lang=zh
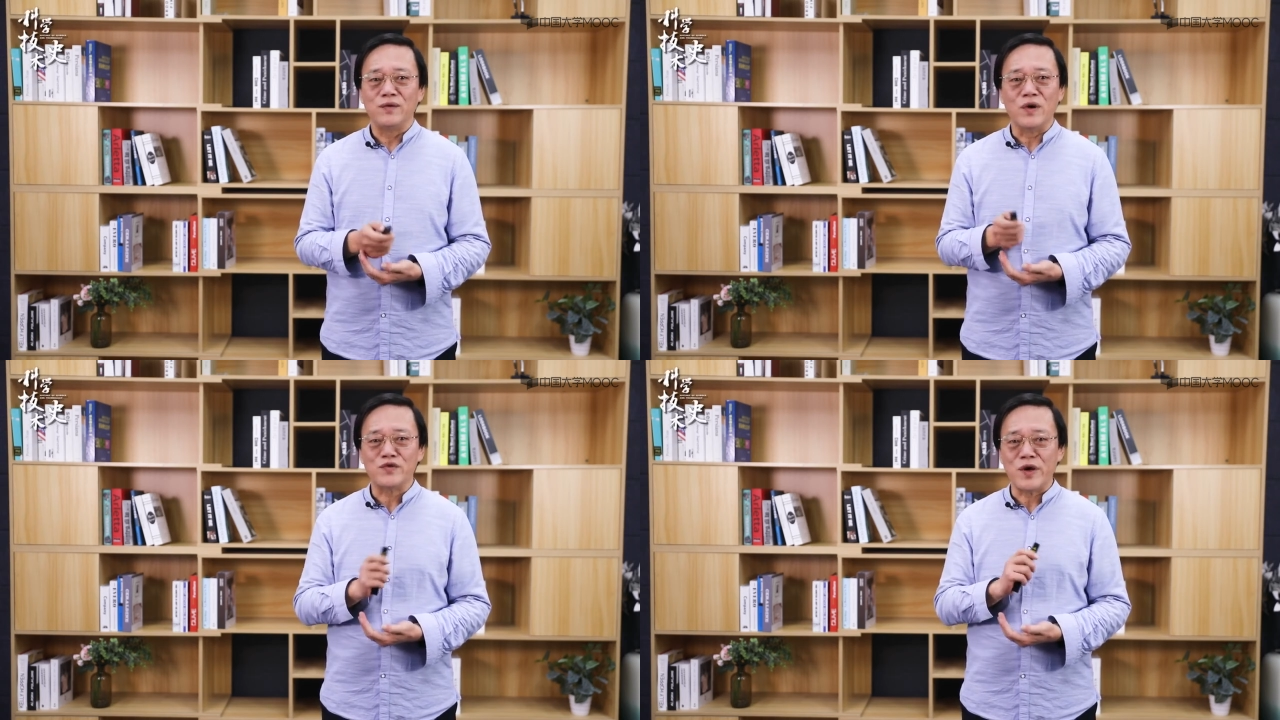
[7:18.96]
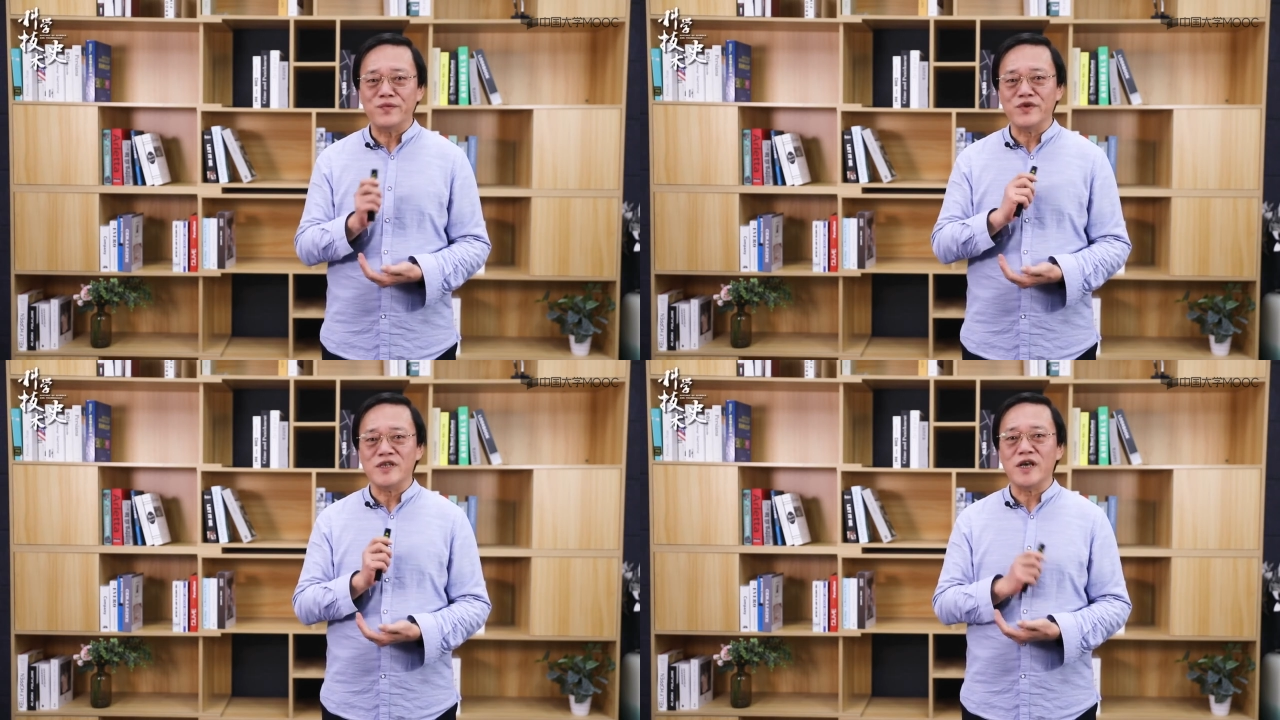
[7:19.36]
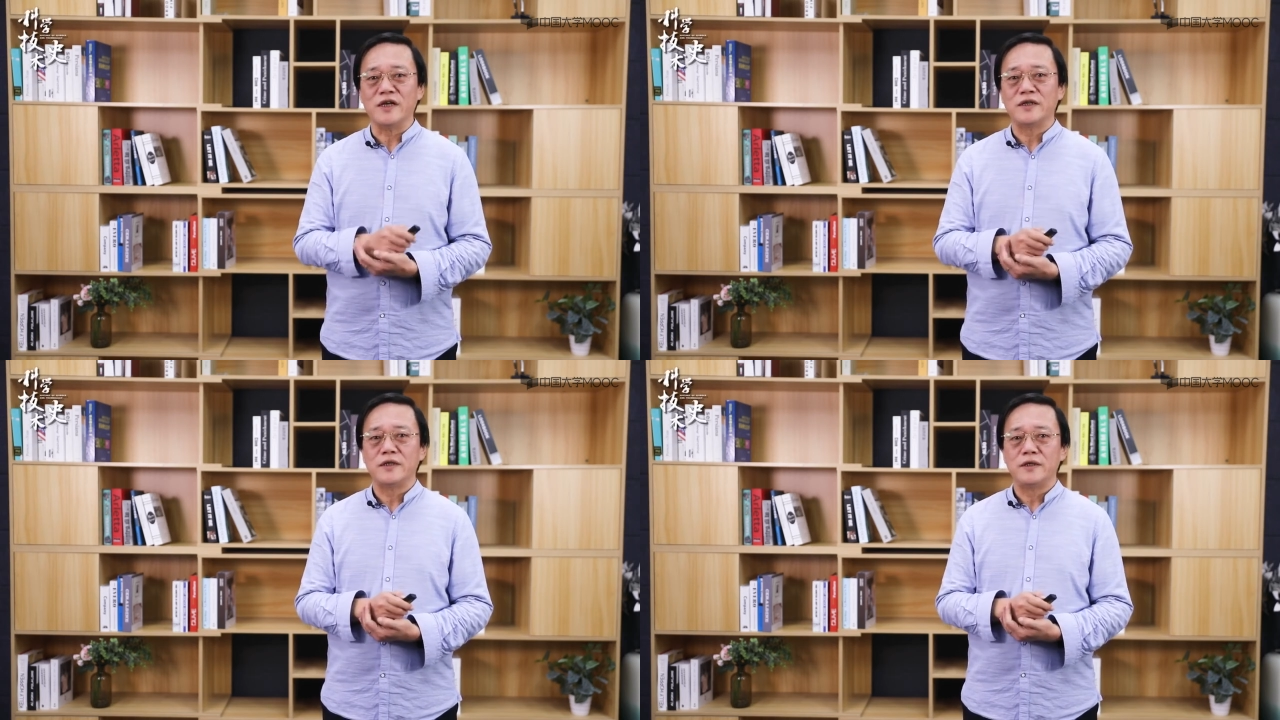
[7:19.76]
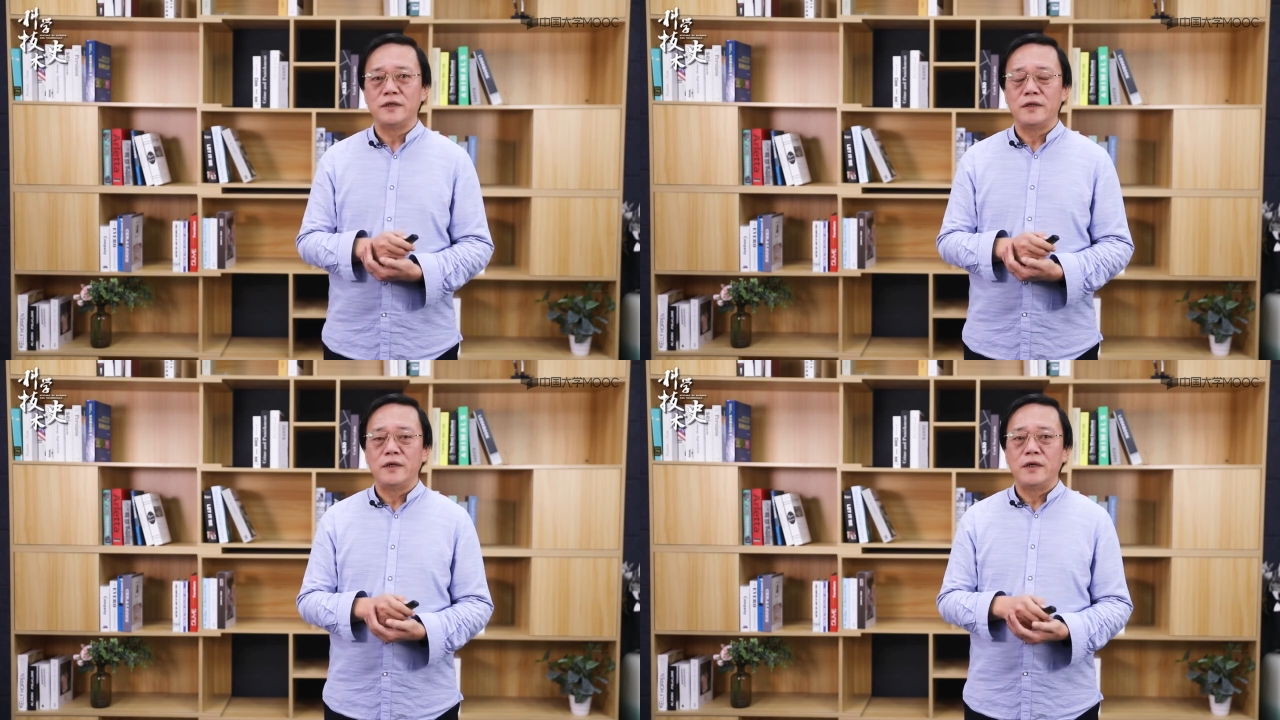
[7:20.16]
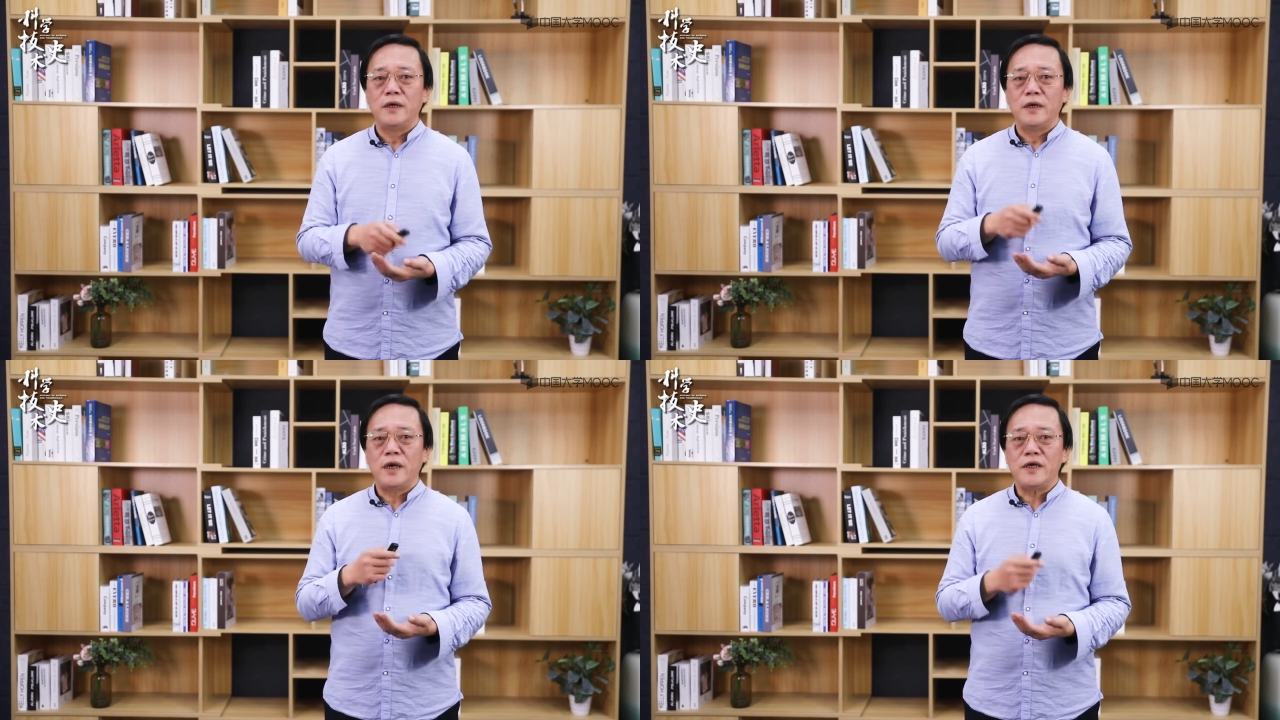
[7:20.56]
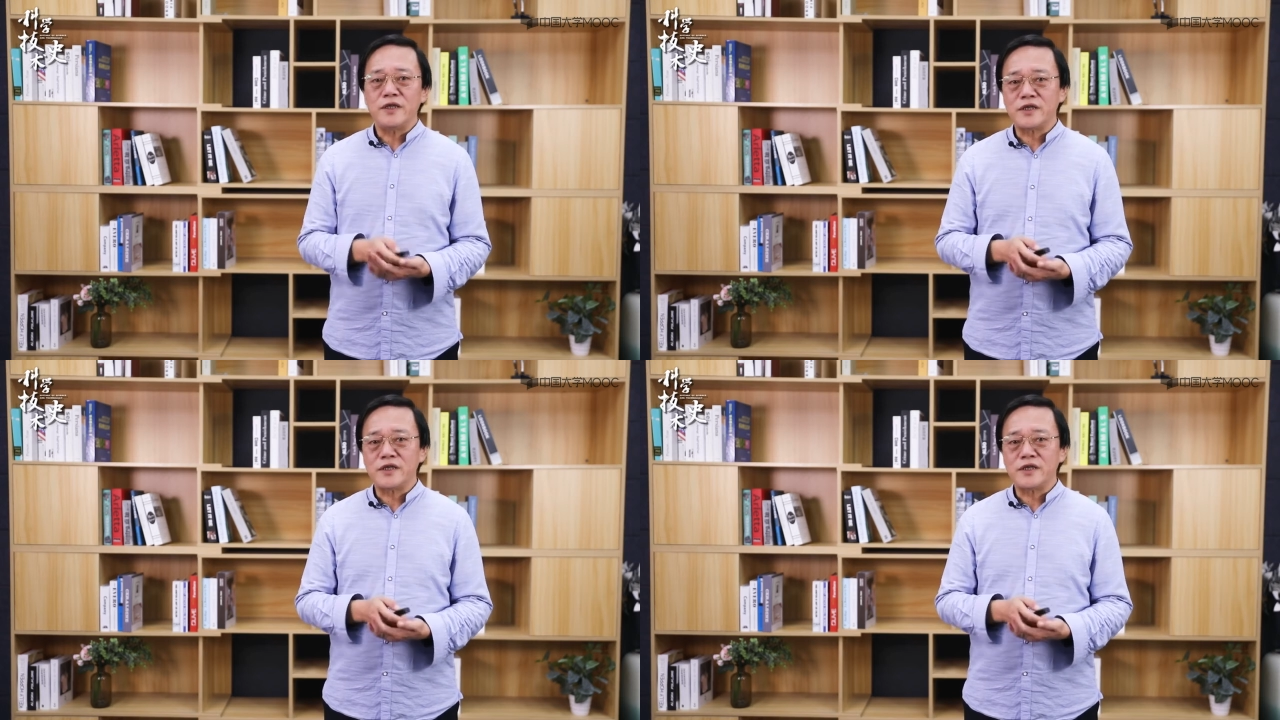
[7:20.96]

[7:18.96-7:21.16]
完全不一样。爱因